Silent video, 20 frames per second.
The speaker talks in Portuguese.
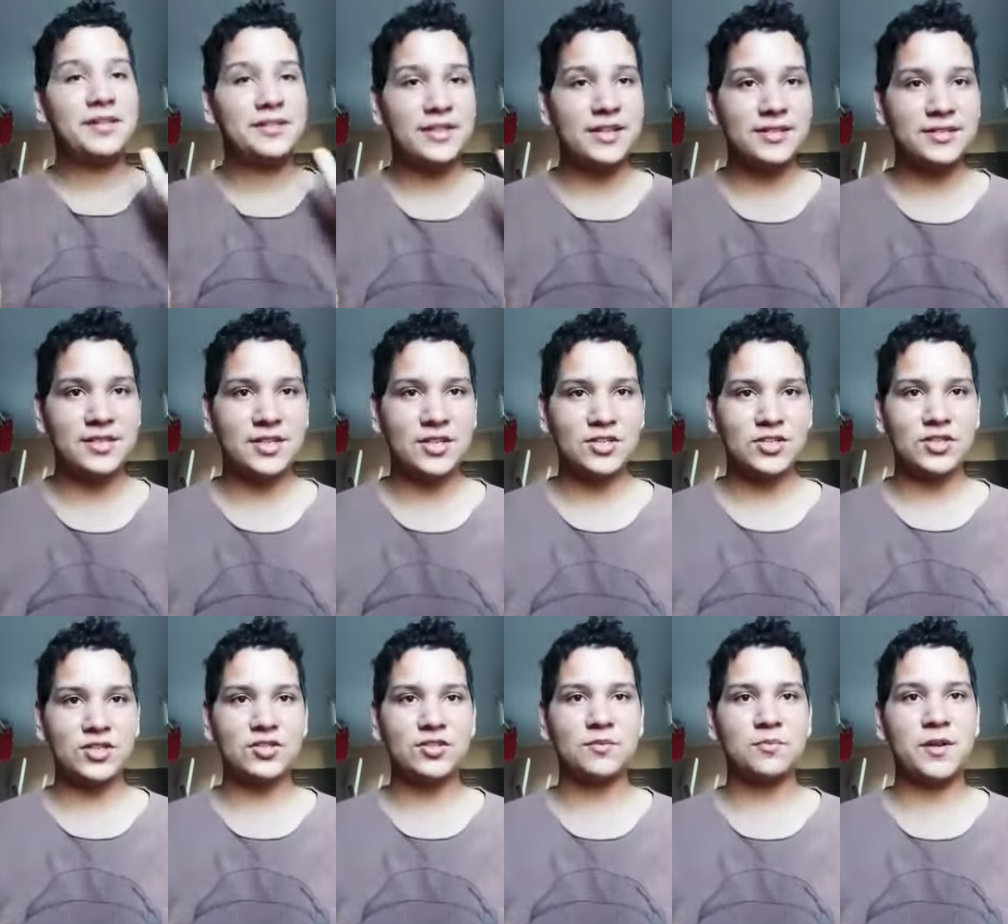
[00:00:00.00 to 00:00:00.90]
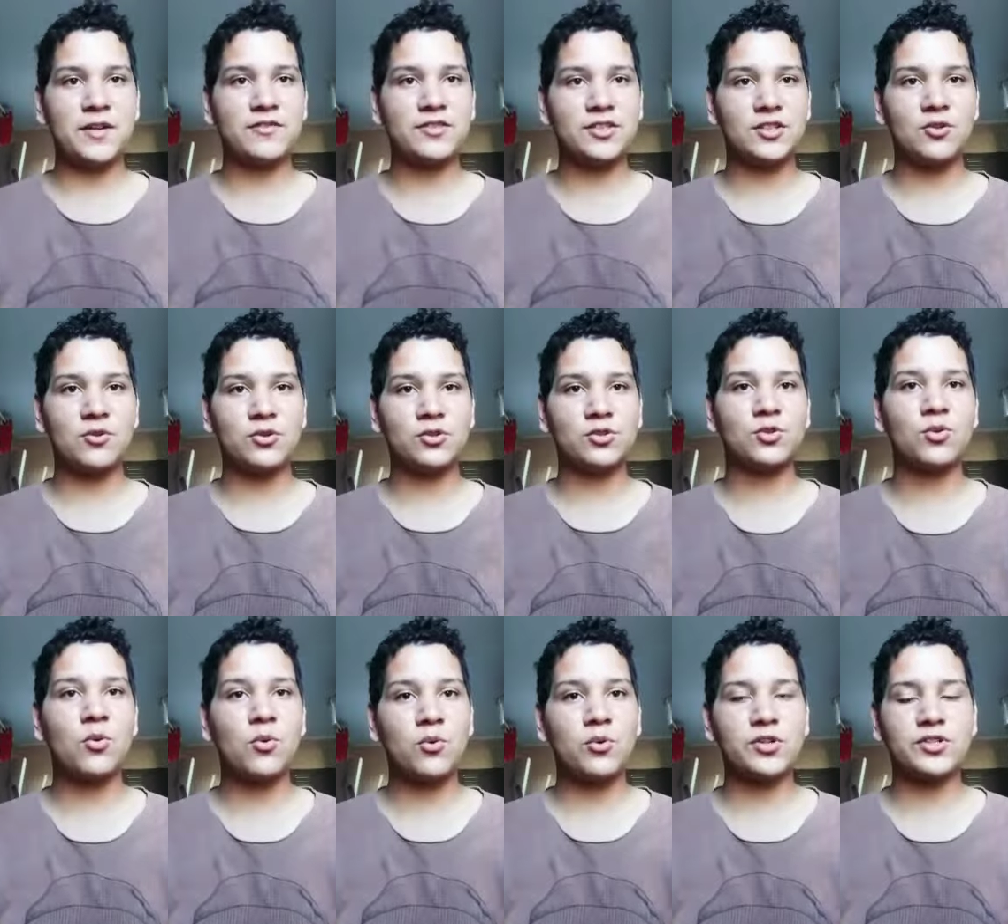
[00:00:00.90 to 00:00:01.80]
Mas é isso aí, gente. Pra você
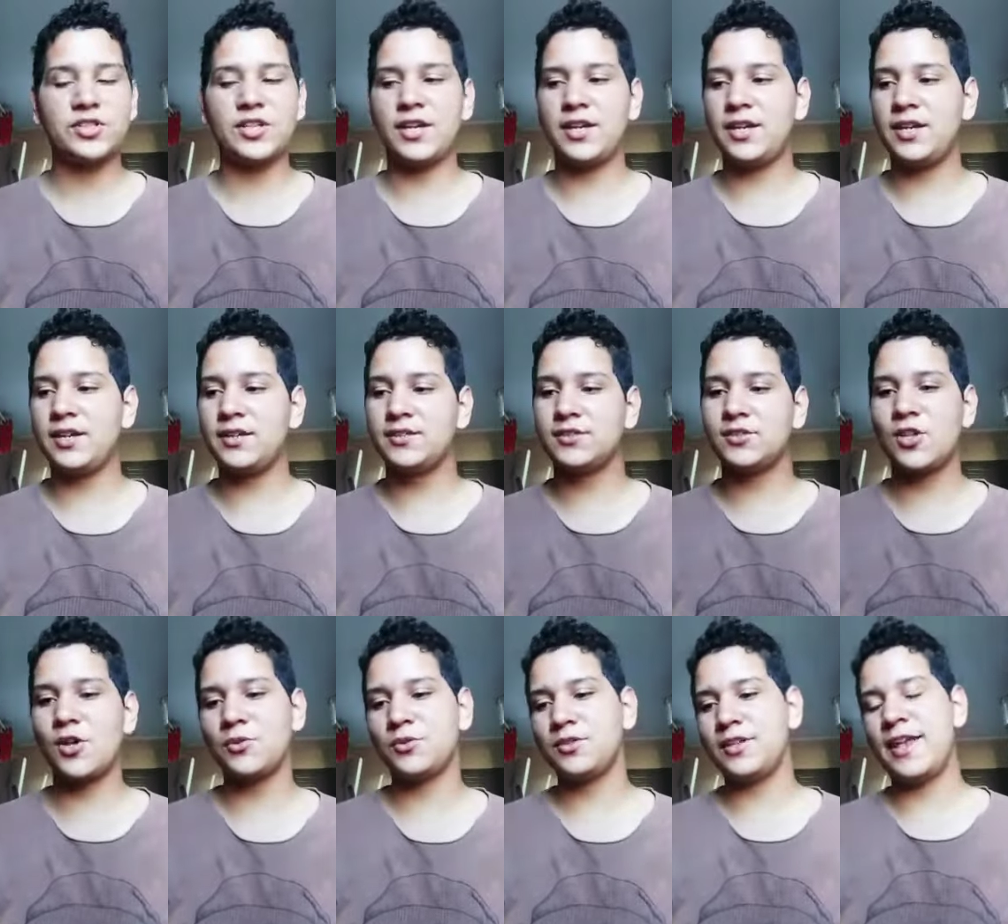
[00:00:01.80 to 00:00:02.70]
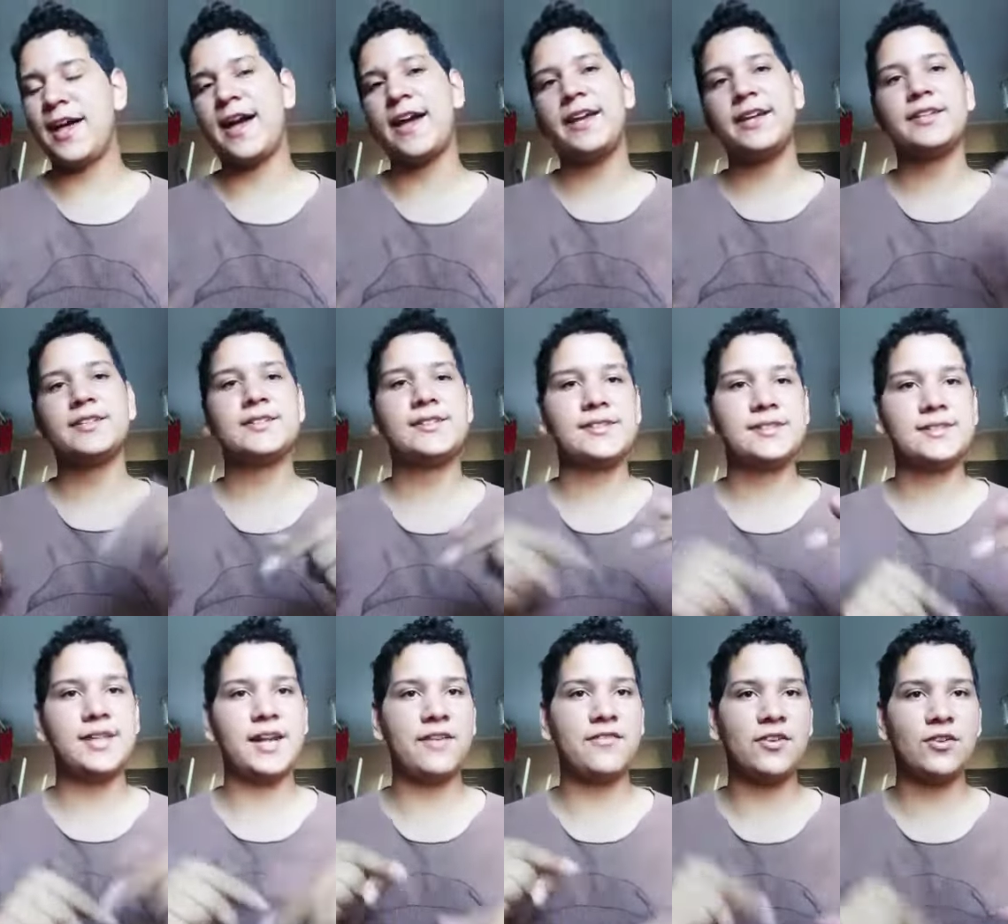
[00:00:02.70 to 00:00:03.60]
gostou, curte aí, solta o like,
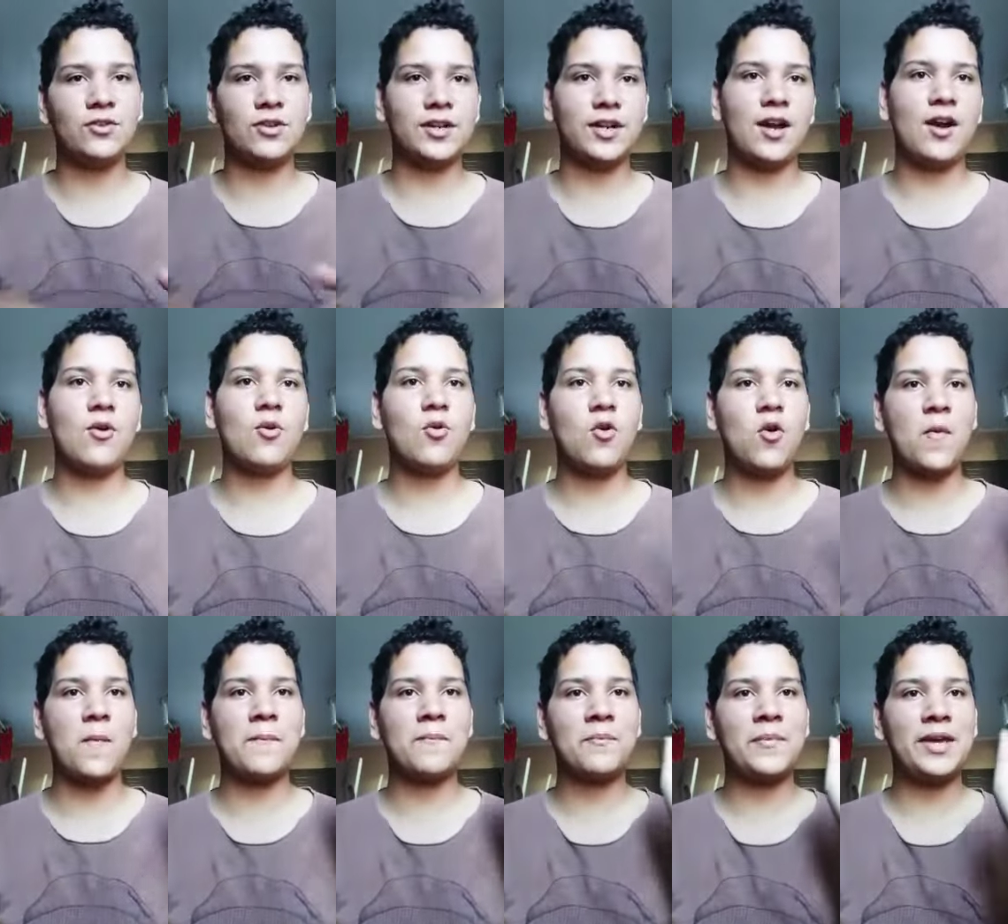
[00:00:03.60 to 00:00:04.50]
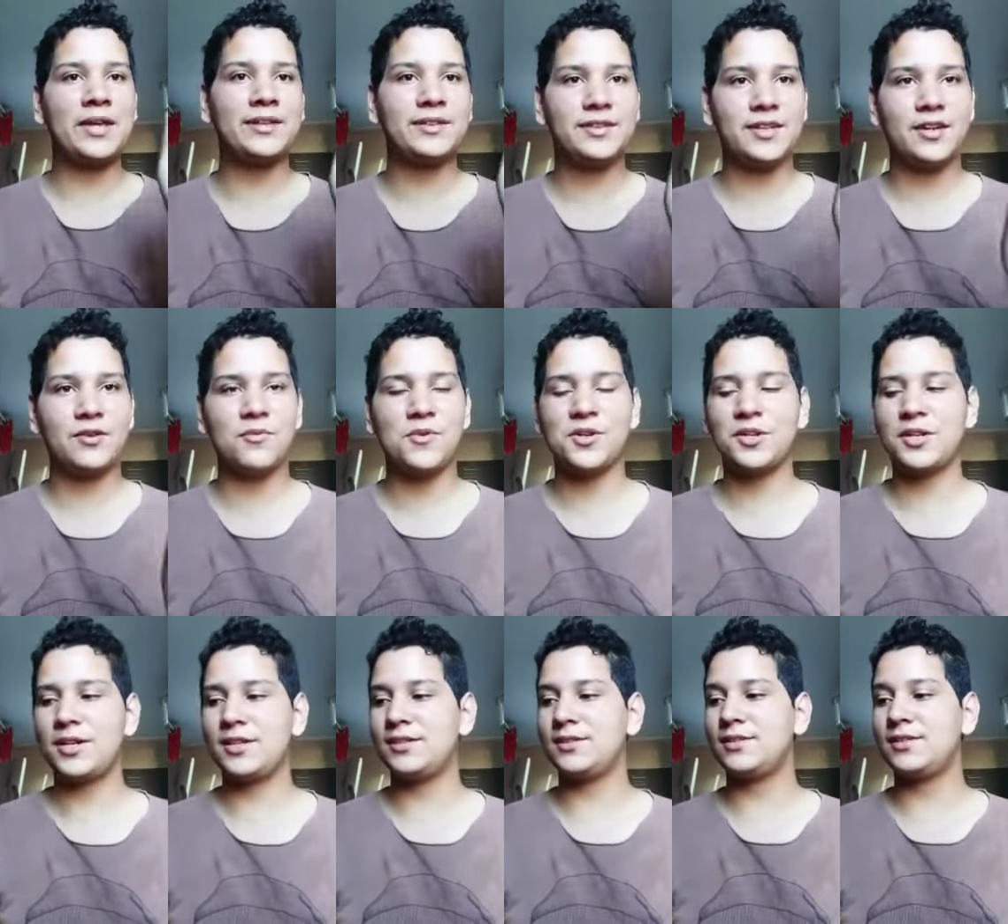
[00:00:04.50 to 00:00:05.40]
se inscreve no canal, comenta aí um
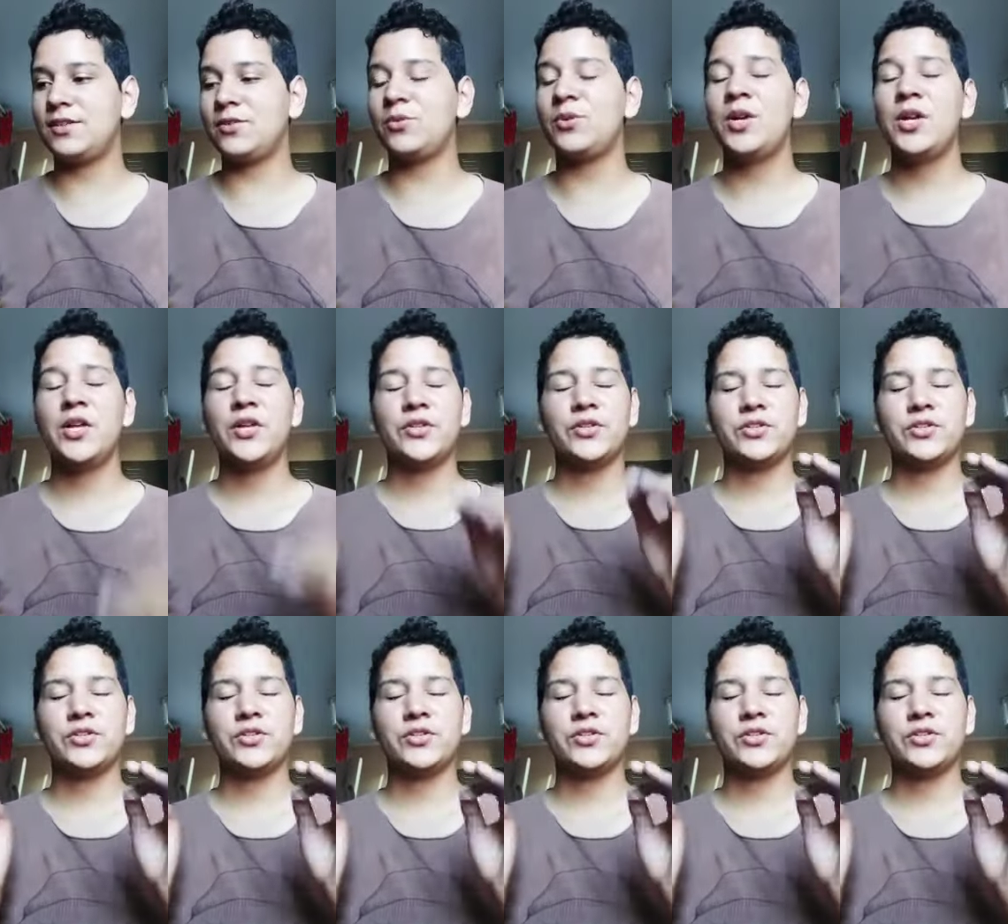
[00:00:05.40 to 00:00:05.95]
okzinho.